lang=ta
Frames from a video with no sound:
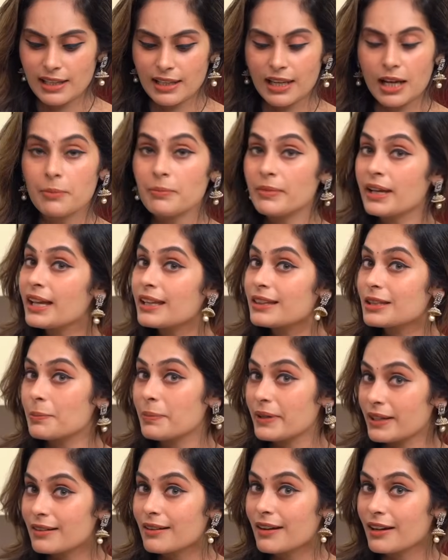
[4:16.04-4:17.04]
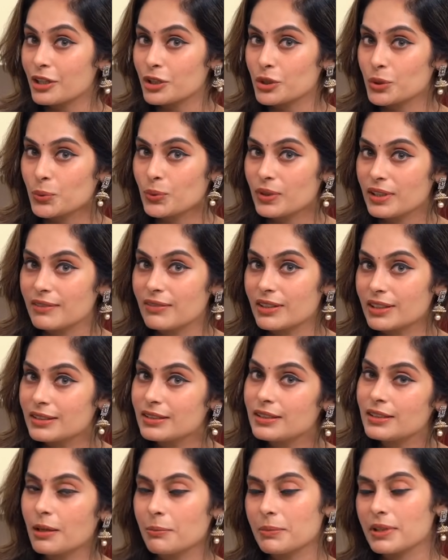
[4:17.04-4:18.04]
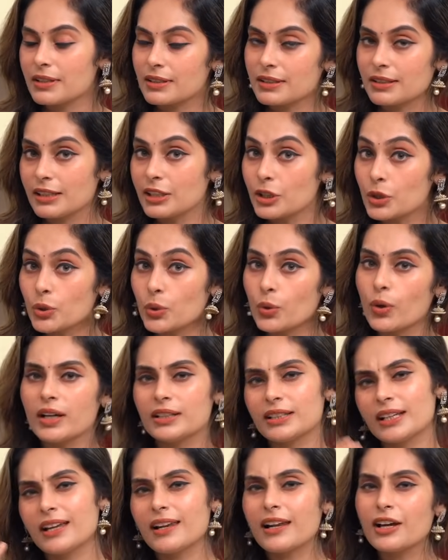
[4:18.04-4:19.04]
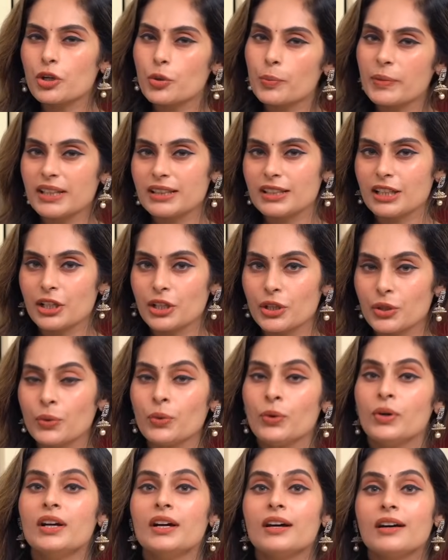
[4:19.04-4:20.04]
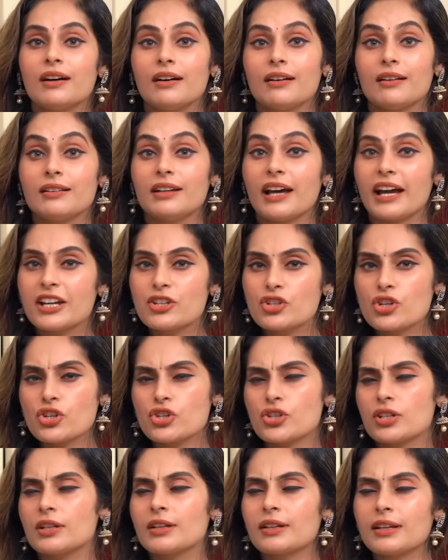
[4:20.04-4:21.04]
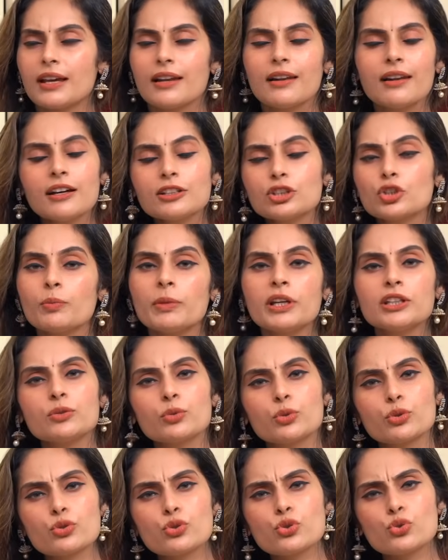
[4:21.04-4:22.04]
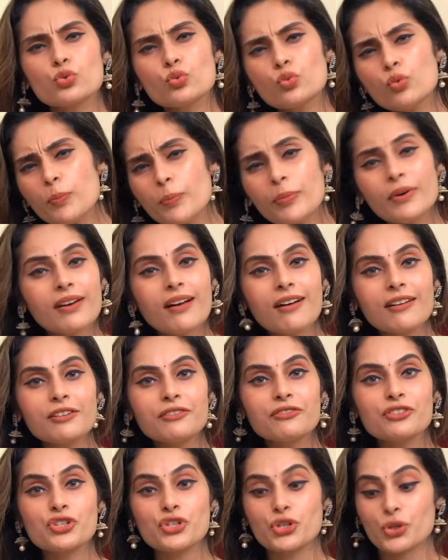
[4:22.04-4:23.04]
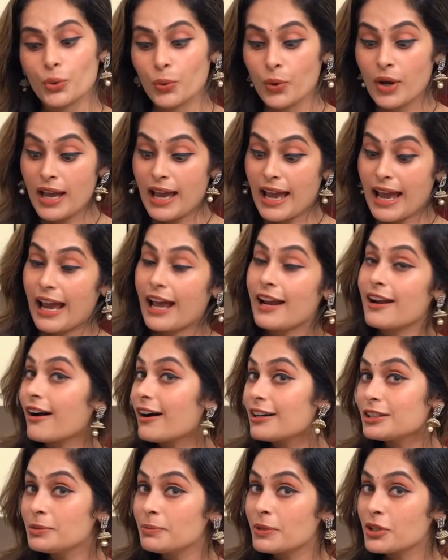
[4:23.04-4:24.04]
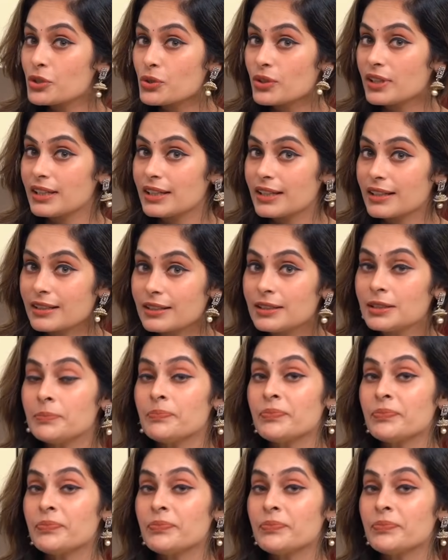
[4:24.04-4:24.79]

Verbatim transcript: எல்லாமே இந்த பெருங்காயத்தூளில் வந்து நமக்கு இருக்கும் அது எல்லாருக்குமே தெரியும் டைஜஷன் எல்லாத்துக்குமே இது ஒரு சூப்பரான விஷயம் அண்ட் அது மட்டும் இல்லைங்க